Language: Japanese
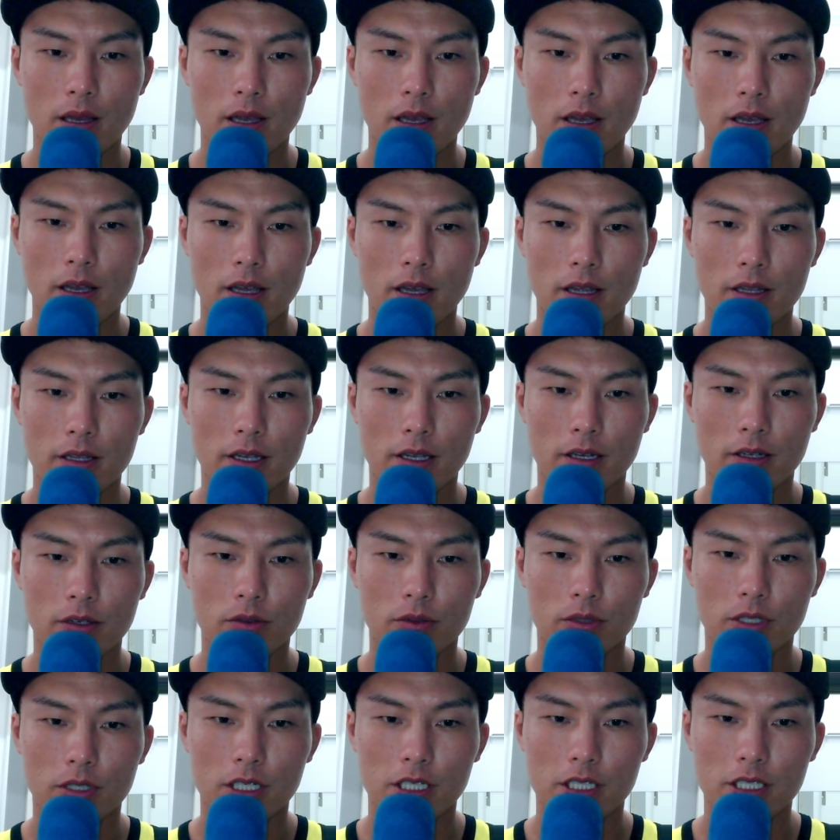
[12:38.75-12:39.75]
えー、高値
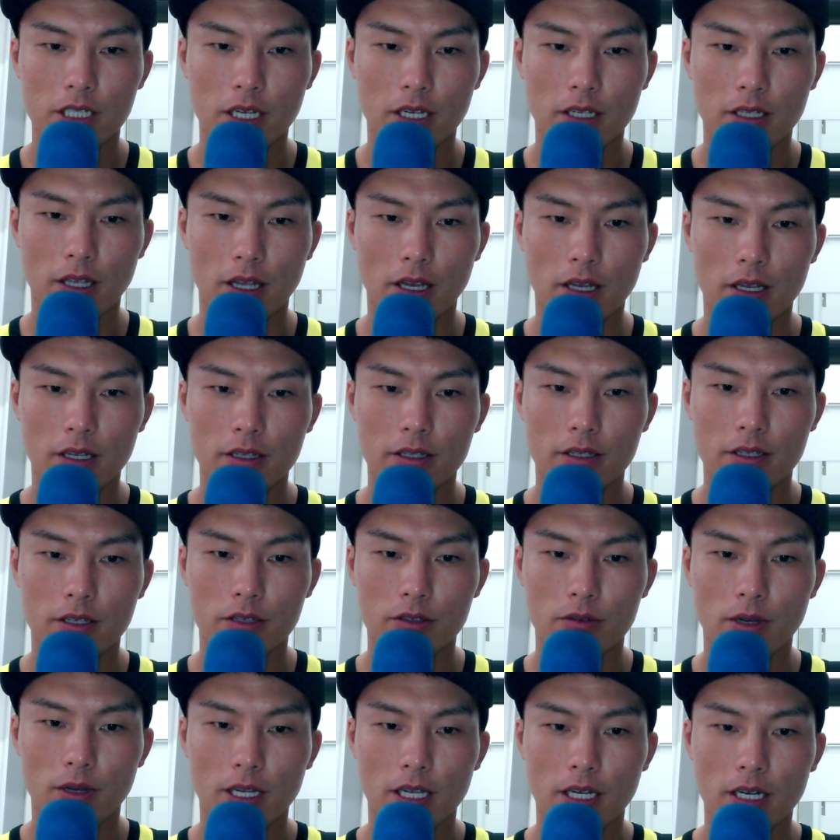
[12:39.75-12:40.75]
を切り下げていって
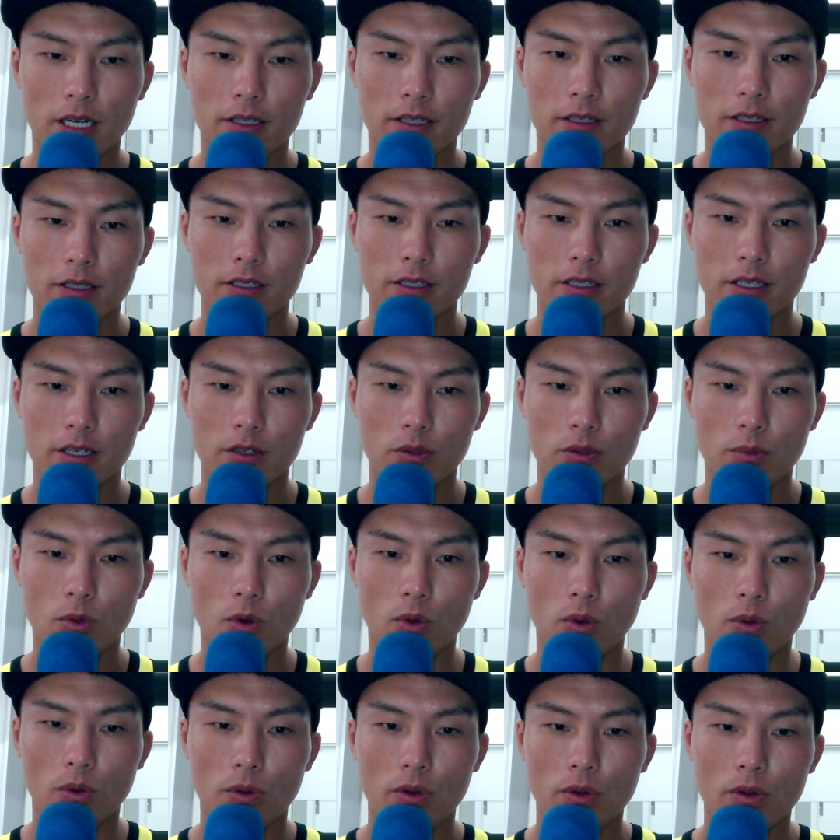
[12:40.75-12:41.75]
るわけなんですけれど
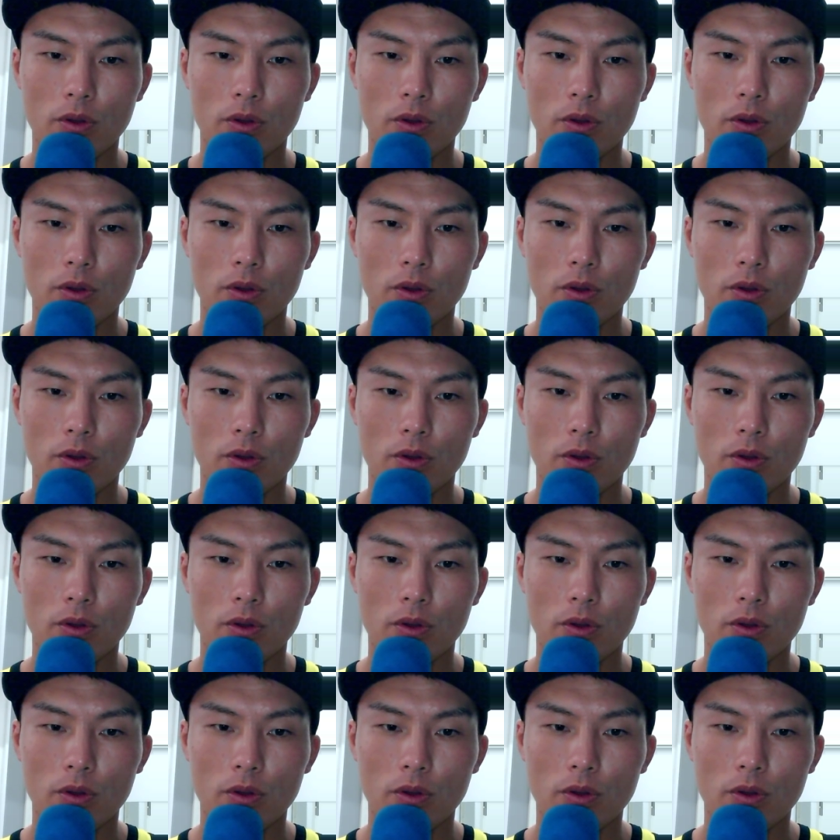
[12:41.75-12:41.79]
も、